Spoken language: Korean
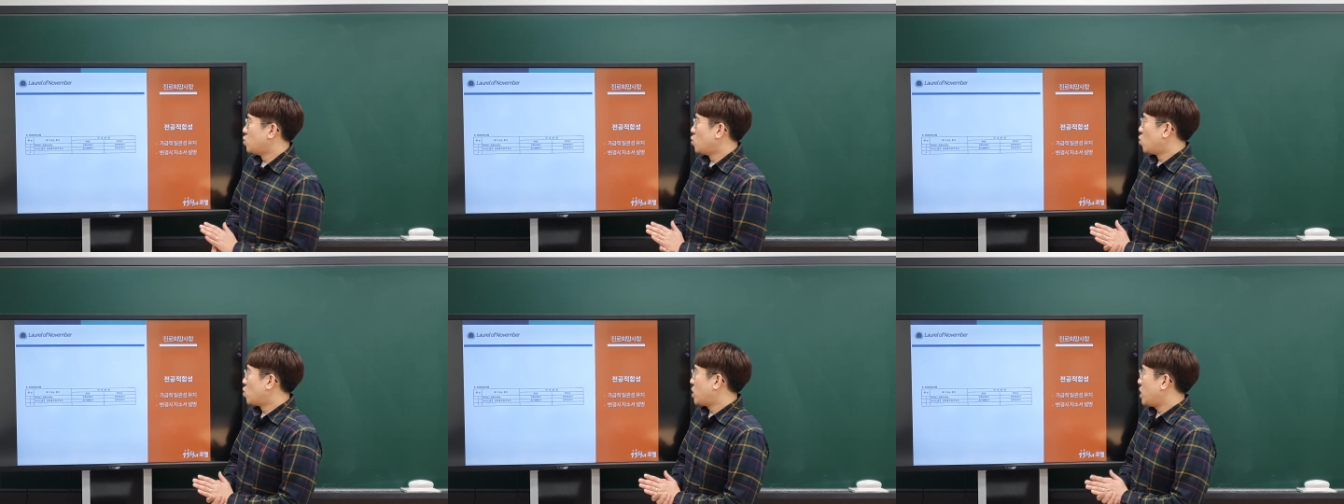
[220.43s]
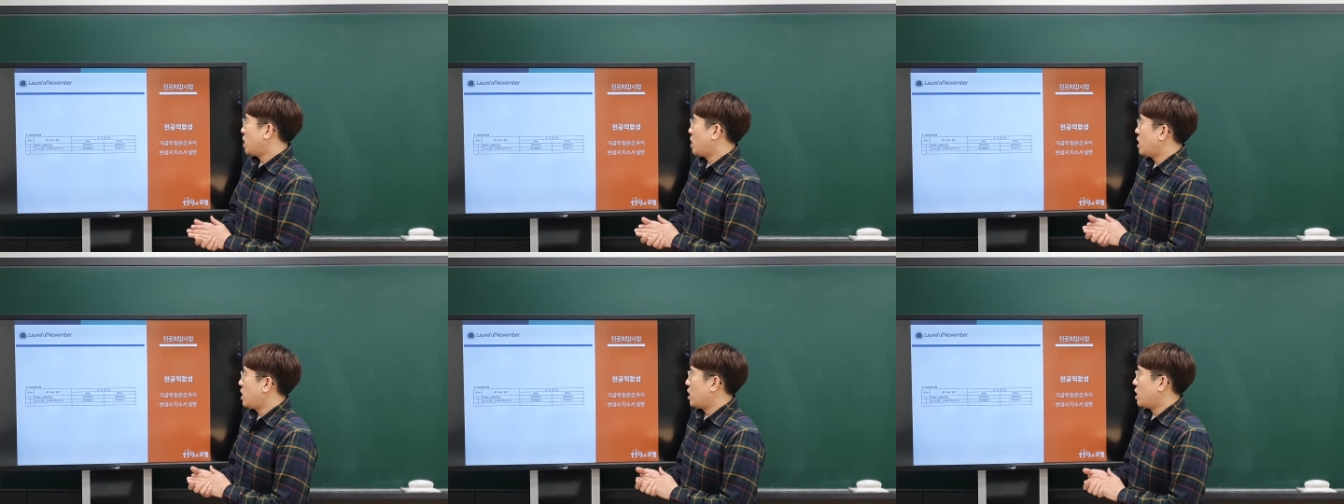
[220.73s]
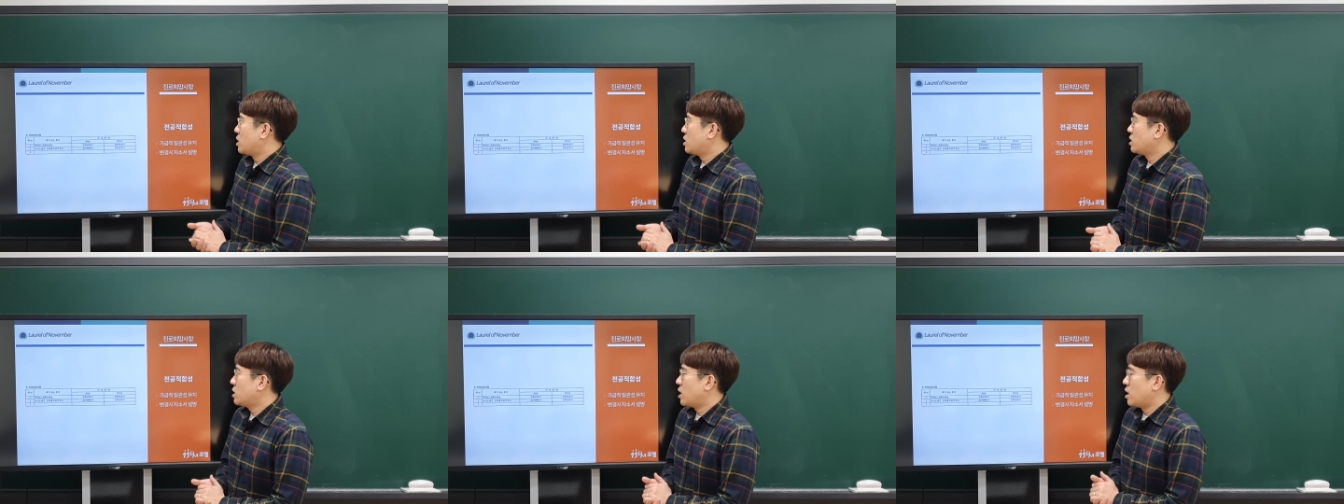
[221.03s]

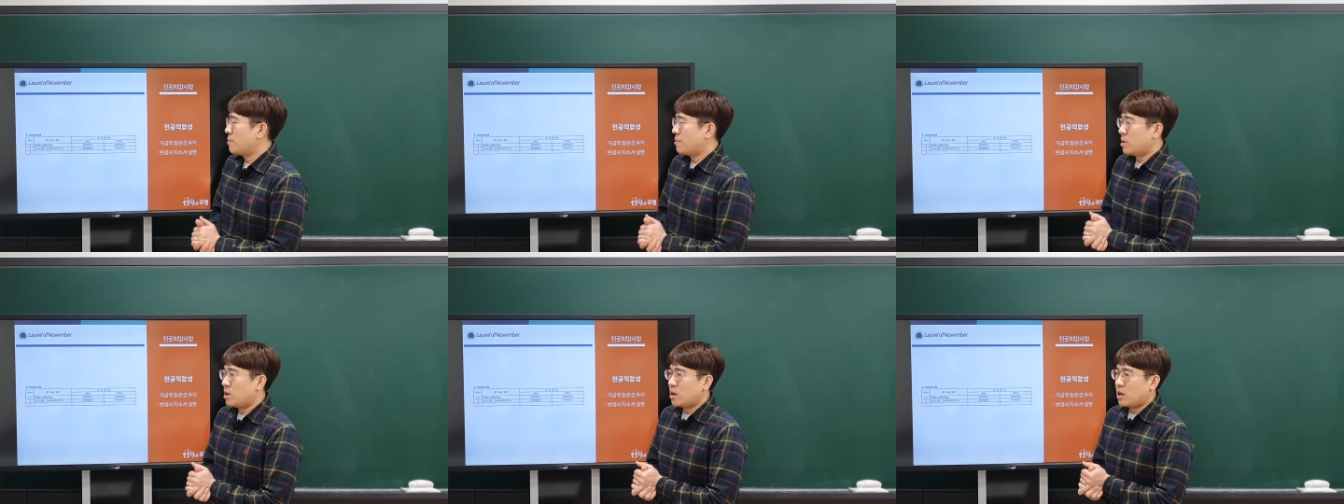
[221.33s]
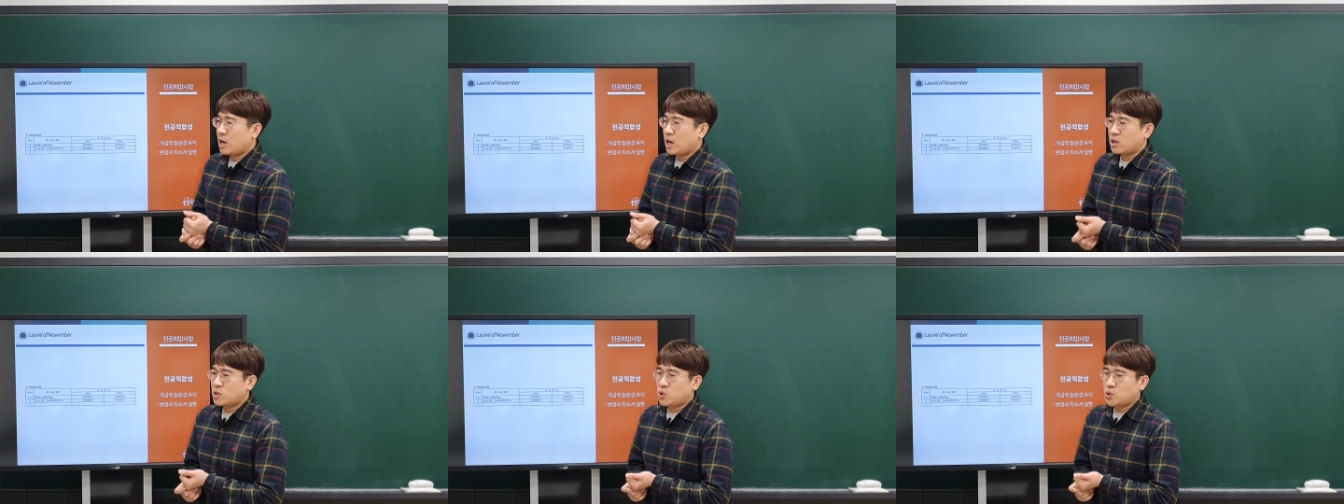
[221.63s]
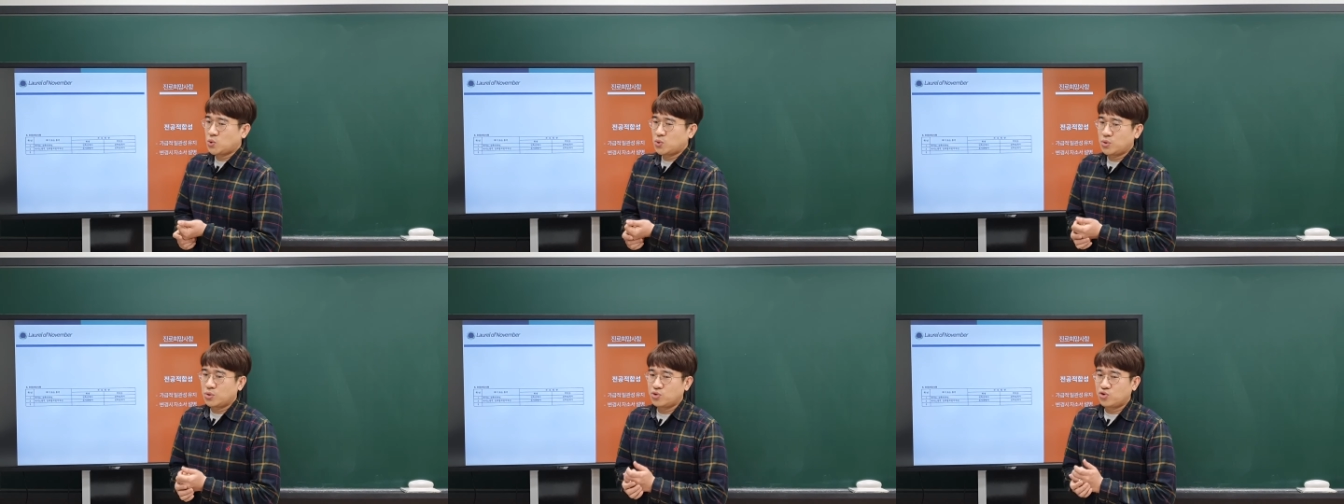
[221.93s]
요게 아마
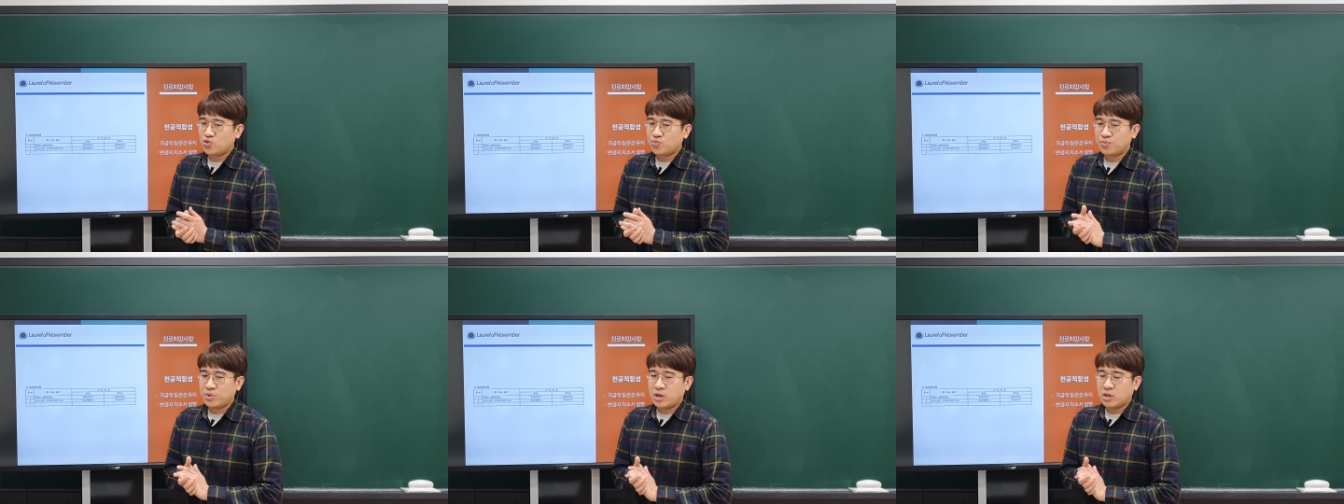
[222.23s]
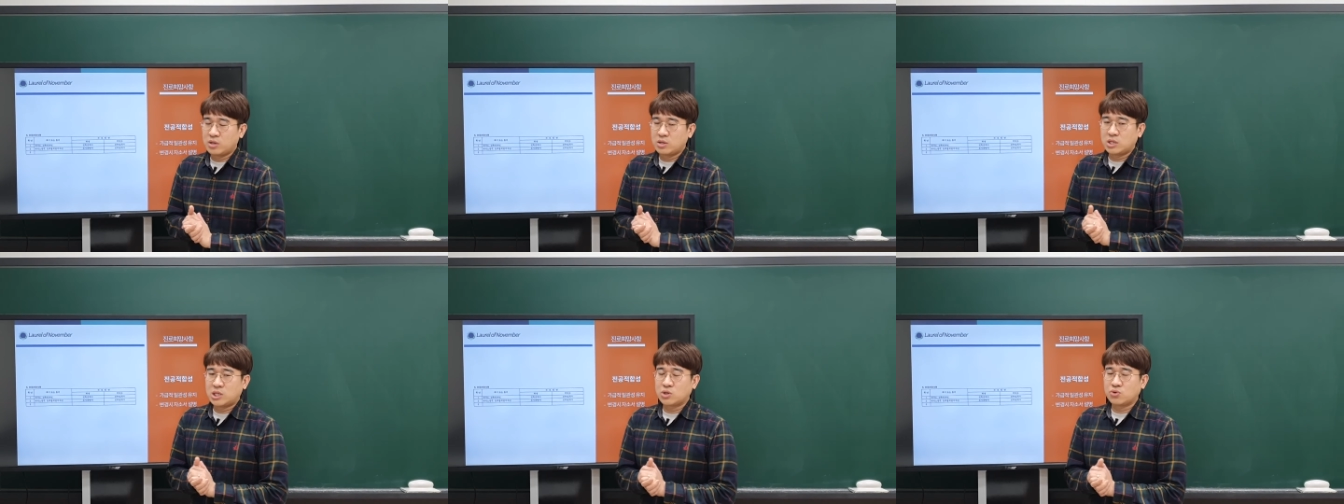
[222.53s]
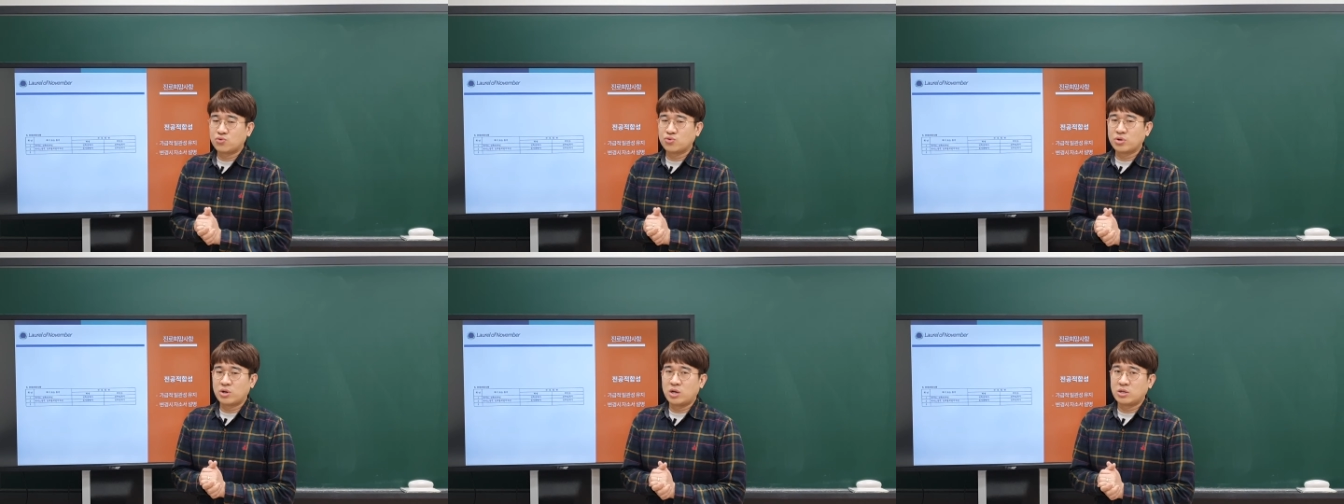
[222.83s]
학종을 준비하는
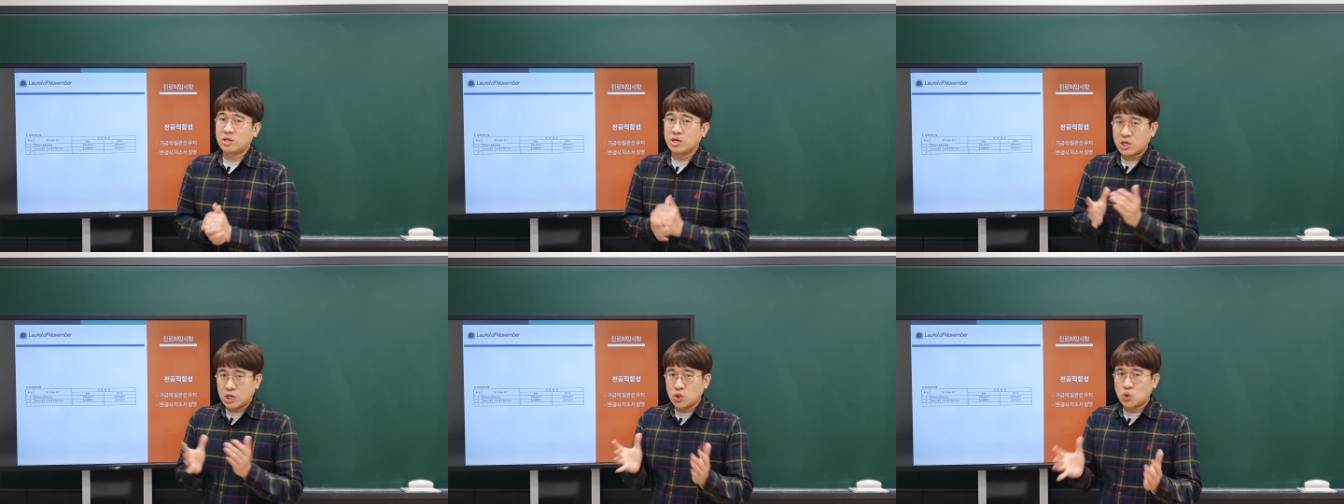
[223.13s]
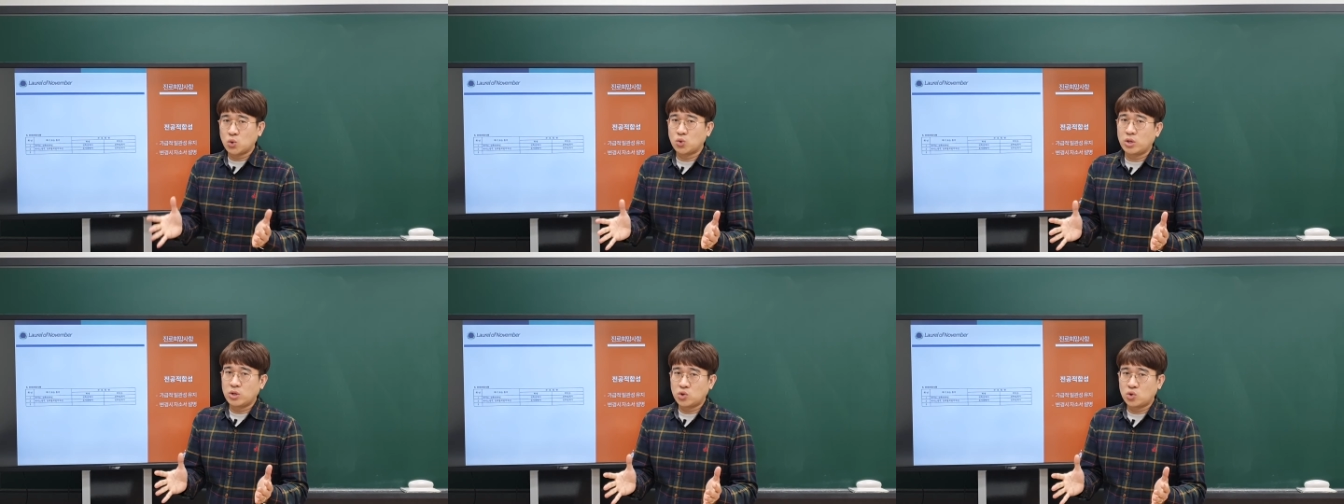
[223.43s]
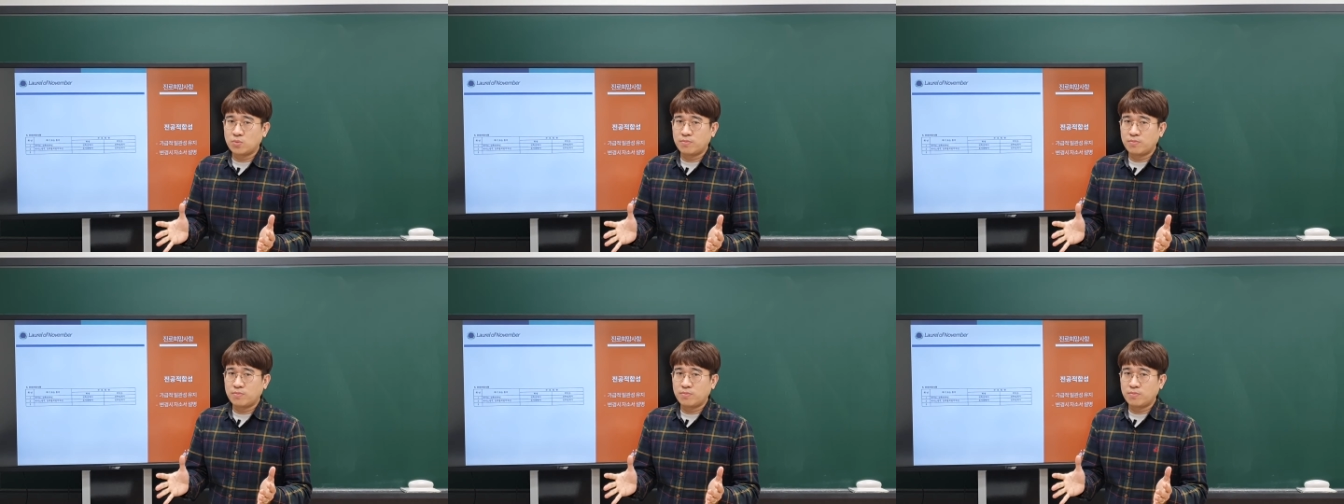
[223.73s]
친구들한테 기존에